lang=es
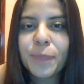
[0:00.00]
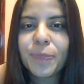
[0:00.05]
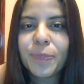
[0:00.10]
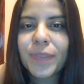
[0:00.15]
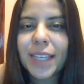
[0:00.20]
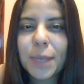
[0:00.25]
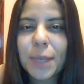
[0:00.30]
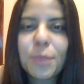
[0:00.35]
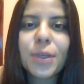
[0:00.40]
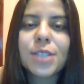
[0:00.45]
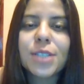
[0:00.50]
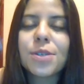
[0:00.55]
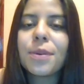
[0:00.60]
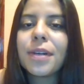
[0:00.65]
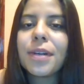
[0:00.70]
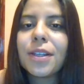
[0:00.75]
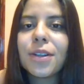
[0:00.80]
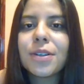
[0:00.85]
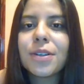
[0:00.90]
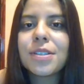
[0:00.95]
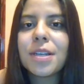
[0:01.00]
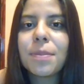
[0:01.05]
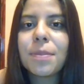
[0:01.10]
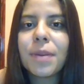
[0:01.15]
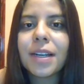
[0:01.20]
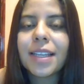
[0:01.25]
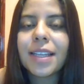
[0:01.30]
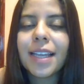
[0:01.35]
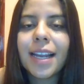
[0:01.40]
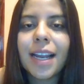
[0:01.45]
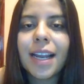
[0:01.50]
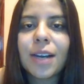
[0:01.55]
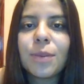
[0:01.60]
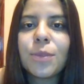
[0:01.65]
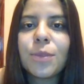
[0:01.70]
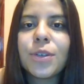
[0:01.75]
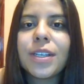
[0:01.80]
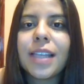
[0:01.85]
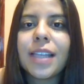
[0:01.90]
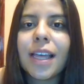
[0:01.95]
y pues sobre todo ser parte de la
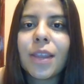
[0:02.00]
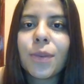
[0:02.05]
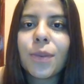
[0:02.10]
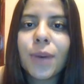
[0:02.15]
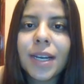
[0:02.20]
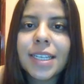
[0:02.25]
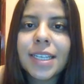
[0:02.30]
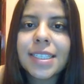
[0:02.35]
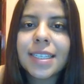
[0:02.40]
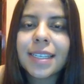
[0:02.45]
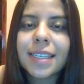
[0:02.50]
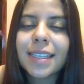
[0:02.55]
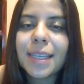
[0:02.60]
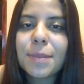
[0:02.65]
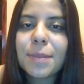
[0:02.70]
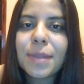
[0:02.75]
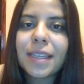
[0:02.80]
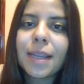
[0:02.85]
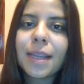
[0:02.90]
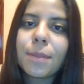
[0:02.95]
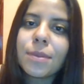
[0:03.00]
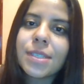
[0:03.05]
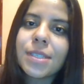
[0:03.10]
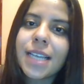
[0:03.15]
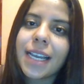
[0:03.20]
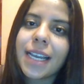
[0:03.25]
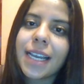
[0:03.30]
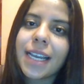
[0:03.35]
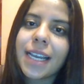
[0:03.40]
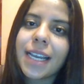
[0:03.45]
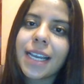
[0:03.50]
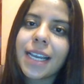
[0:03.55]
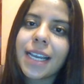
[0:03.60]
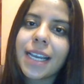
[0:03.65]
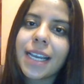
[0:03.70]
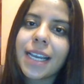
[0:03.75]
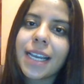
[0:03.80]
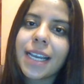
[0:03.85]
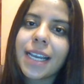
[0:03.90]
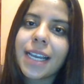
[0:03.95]
comunidad WASH. Te invitamos a que seas
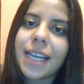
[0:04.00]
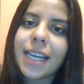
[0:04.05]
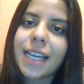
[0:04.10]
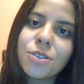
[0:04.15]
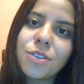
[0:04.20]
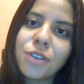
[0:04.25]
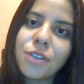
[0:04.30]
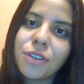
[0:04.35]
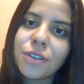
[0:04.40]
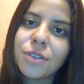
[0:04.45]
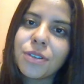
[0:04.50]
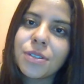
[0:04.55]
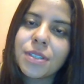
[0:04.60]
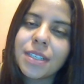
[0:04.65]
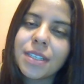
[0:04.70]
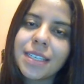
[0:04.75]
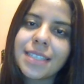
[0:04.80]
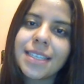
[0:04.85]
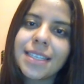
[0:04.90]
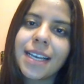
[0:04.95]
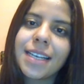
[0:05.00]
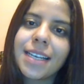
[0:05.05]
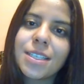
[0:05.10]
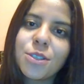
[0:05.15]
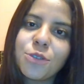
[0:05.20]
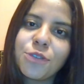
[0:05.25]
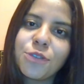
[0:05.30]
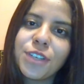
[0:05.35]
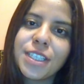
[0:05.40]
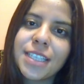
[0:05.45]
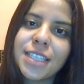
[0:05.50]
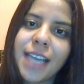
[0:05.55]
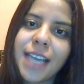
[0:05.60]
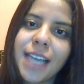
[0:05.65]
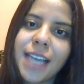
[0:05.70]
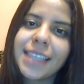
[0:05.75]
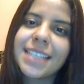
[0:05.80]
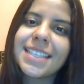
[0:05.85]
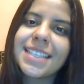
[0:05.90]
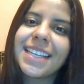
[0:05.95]
parte de nosotros y saques tu ficha
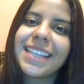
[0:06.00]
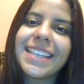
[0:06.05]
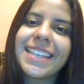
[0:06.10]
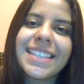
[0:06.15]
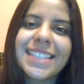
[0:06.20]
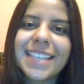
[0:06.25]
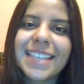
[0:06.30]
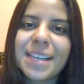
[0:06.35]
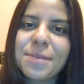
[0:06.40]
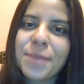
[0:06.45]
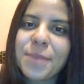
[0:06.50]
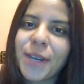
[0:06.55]
antes de mayo.